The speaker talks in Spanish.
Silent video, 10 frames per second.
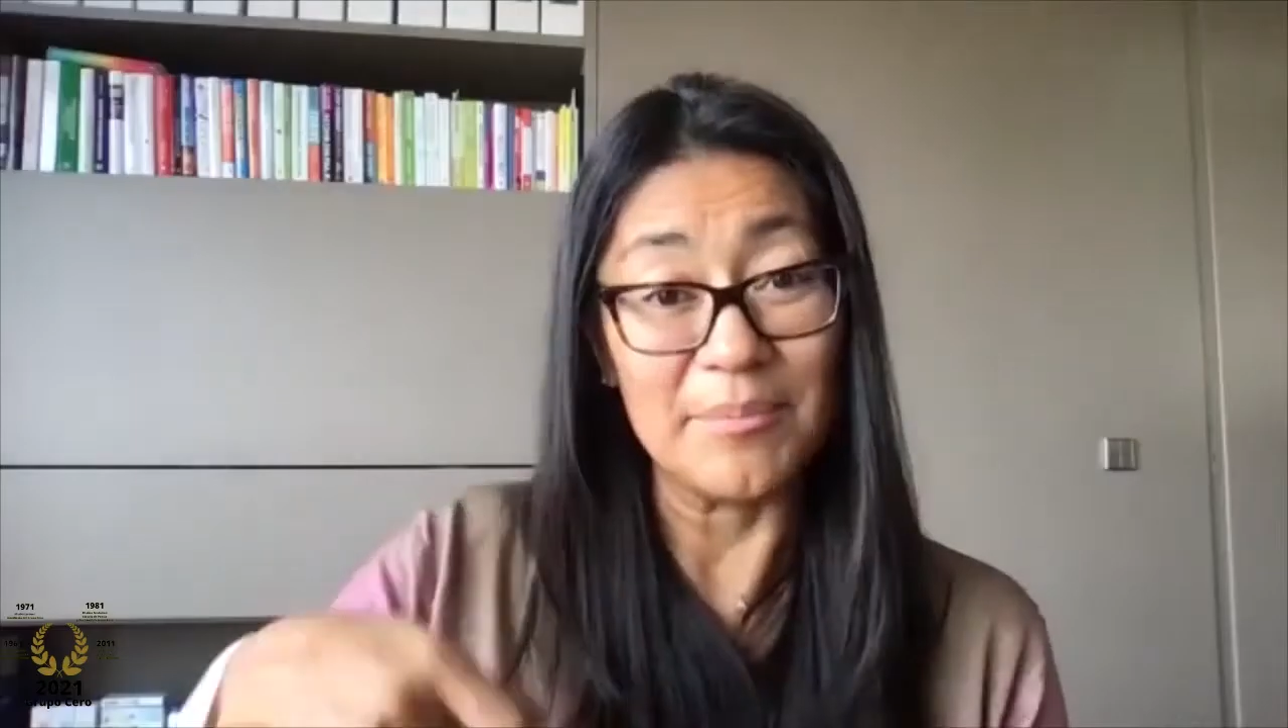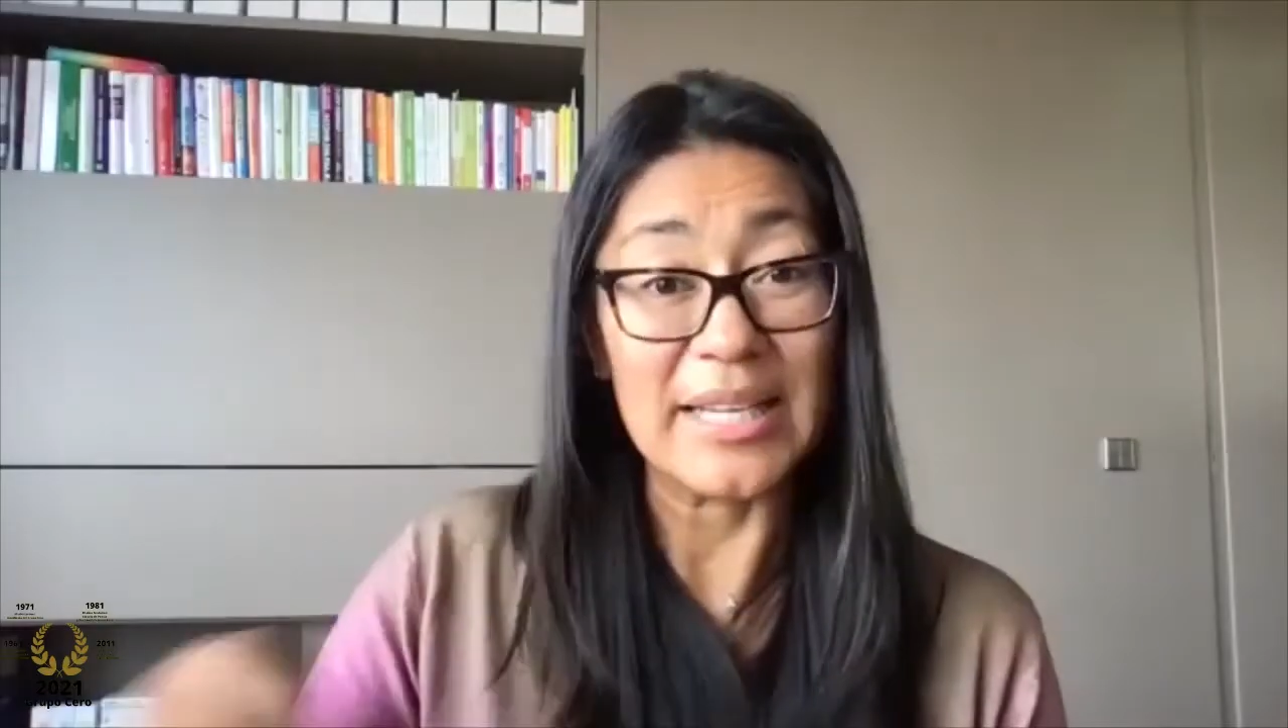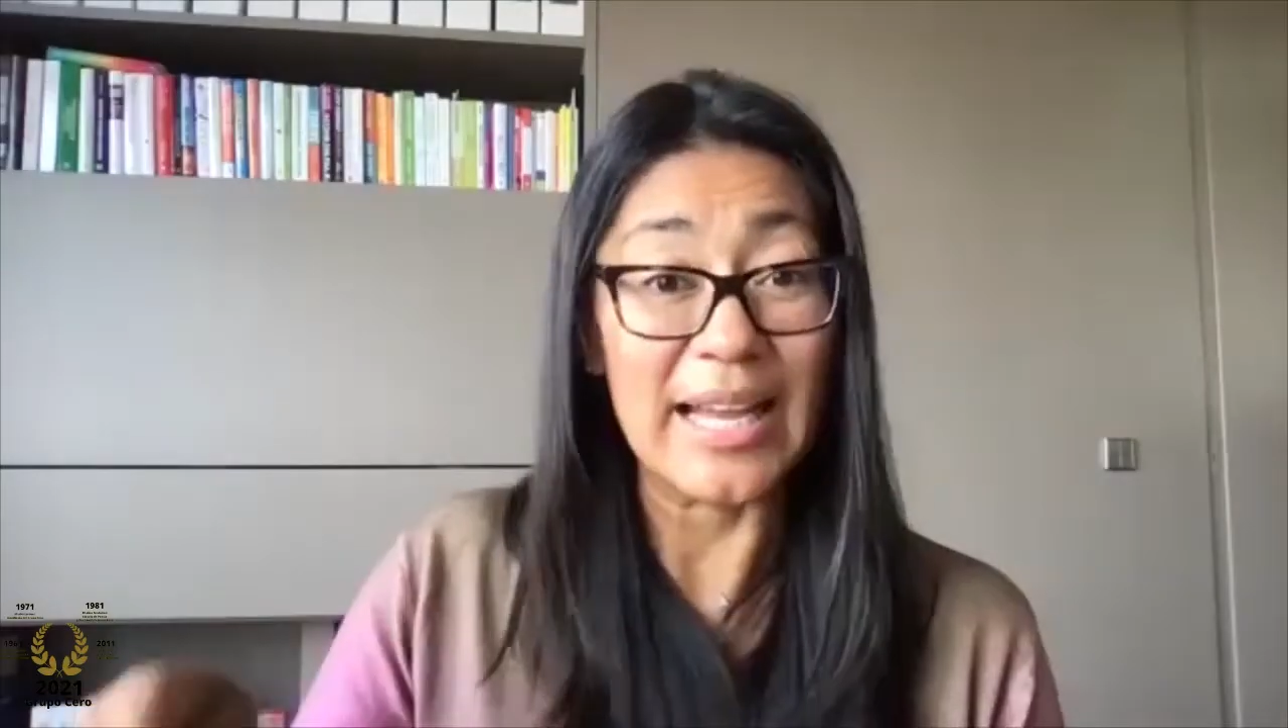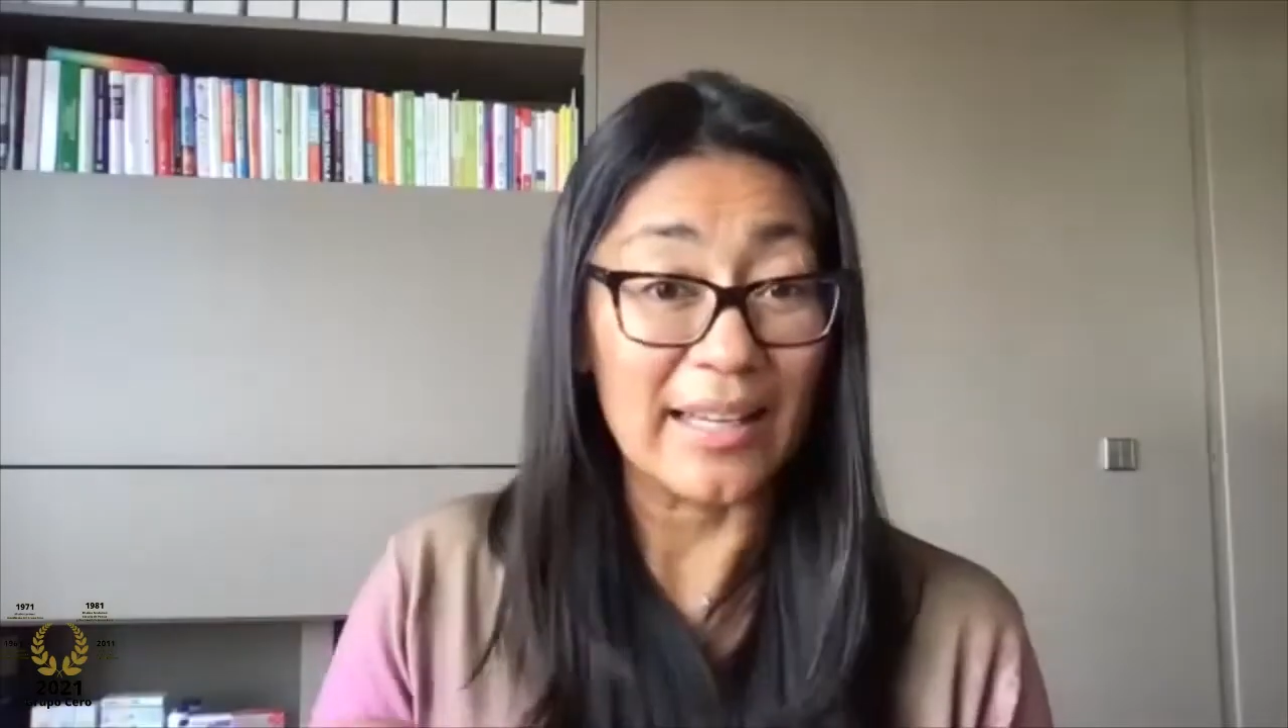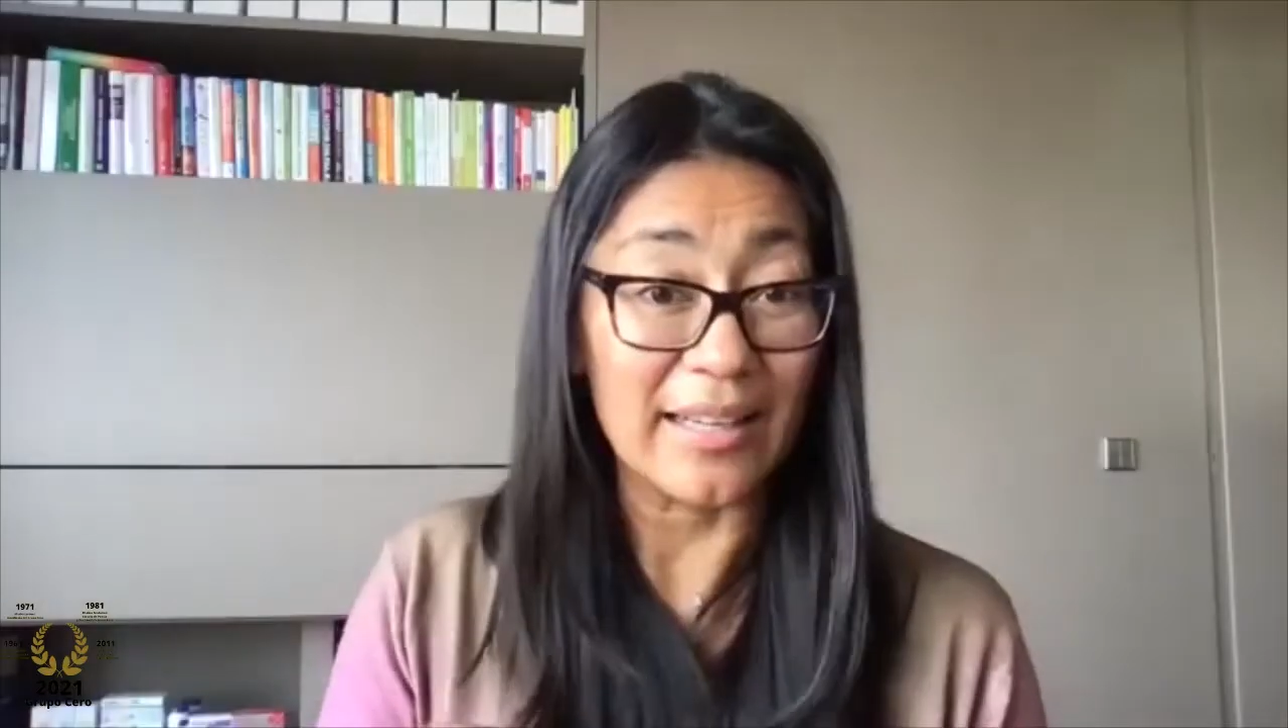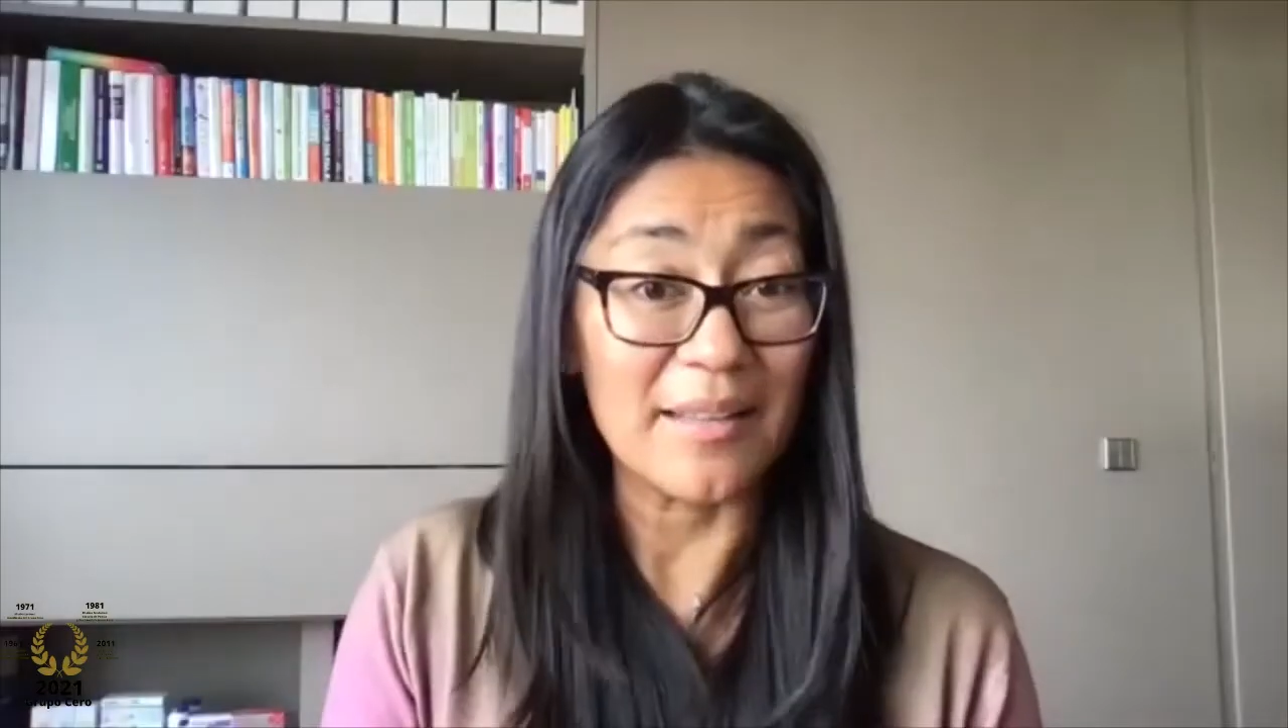vinagre